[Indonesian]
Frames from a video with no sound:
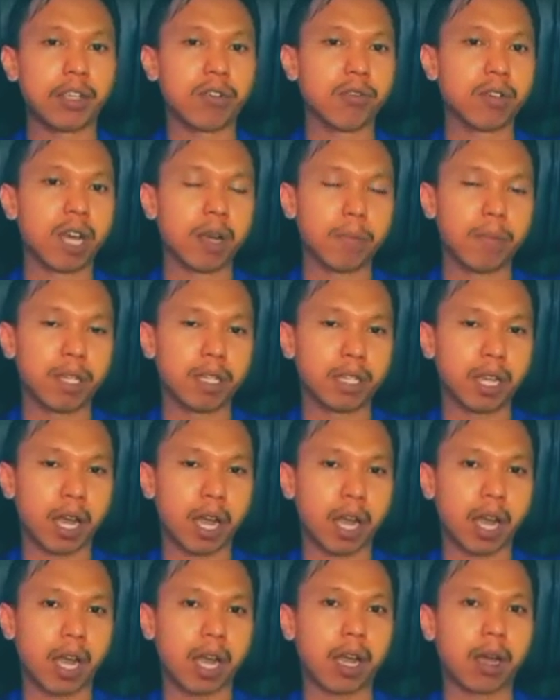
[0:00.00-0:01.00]
ini juga
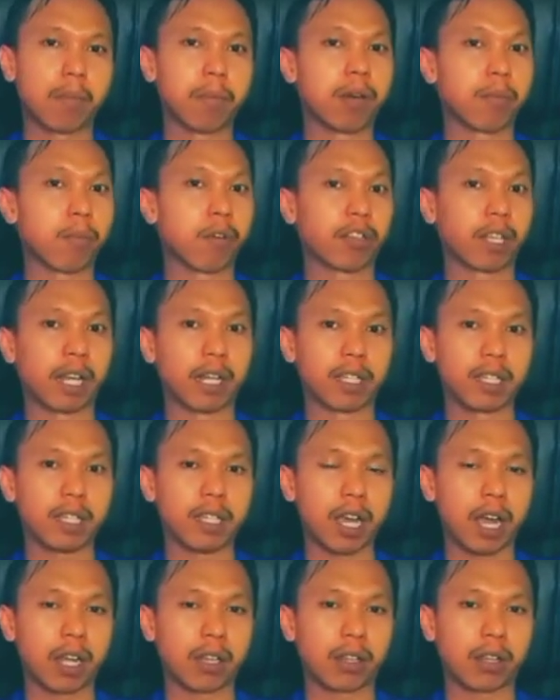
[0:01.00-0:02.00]
bisa
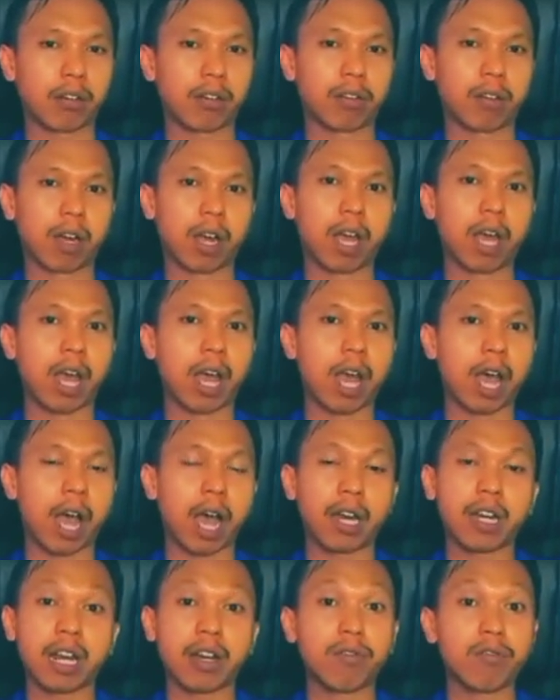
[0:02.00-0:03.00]
berpotensi atau
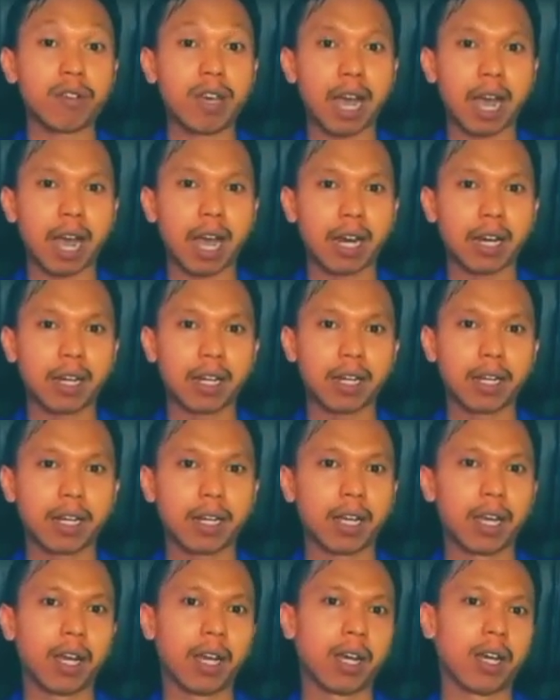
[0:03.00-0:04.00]
ada
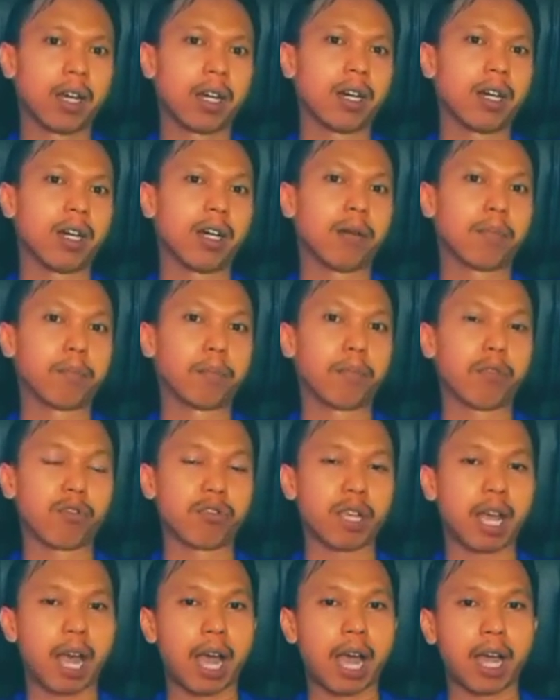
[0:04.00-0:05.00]
dugaan e,
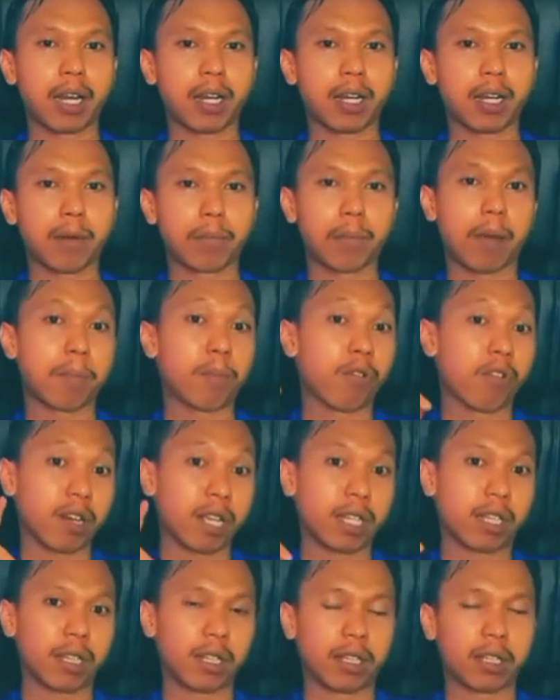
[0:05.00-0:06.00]
perusahaan
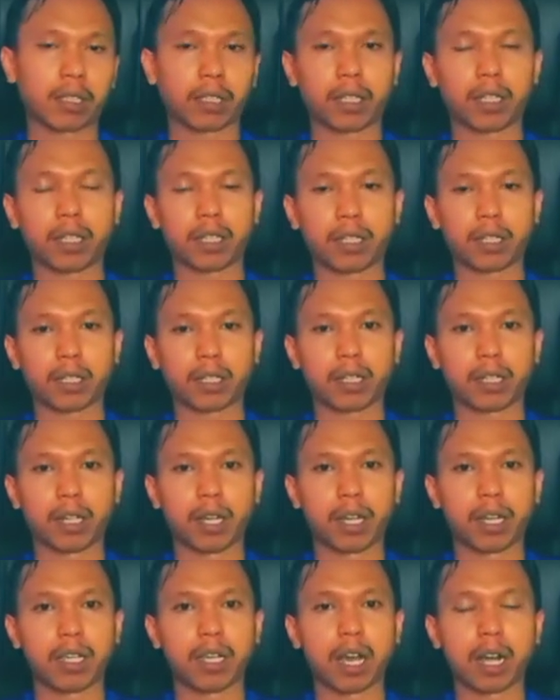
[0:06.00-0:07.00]
favorit
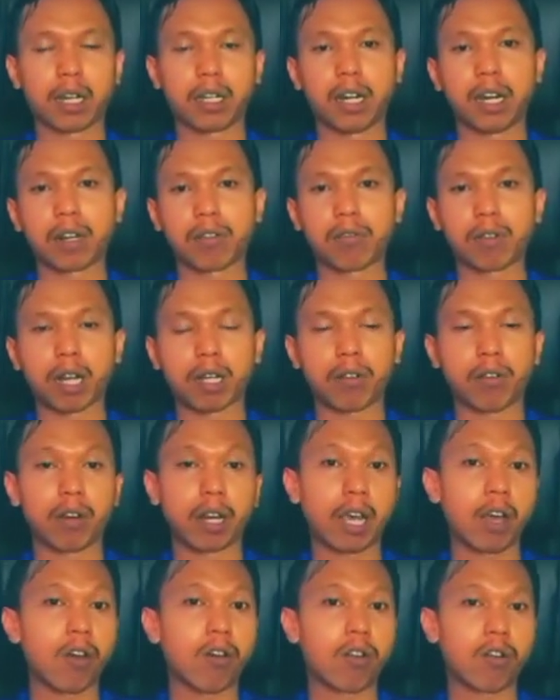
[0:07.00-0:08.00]
yang dilakukan
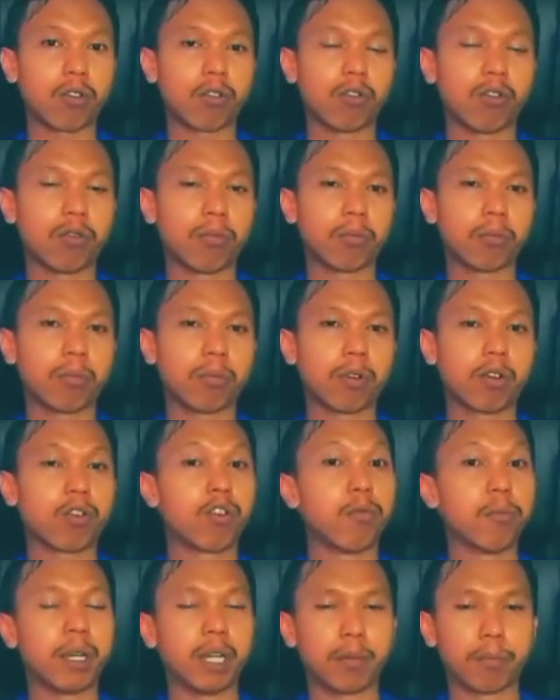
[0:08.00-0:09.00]
oleh oknum
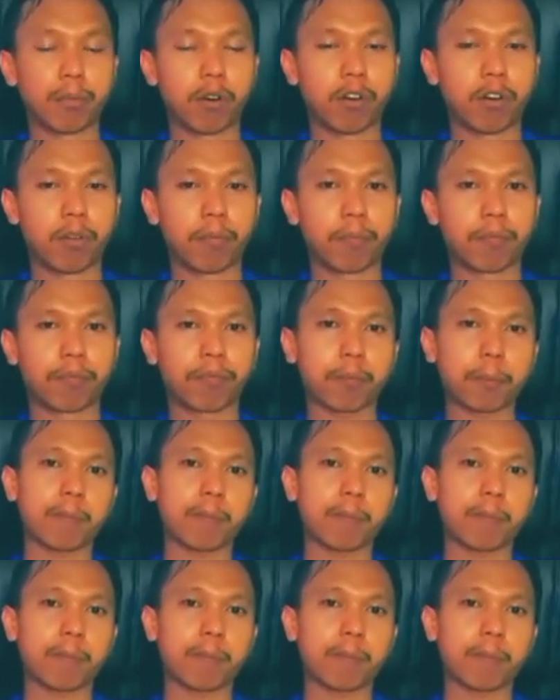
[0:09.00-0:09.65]
Kominfo.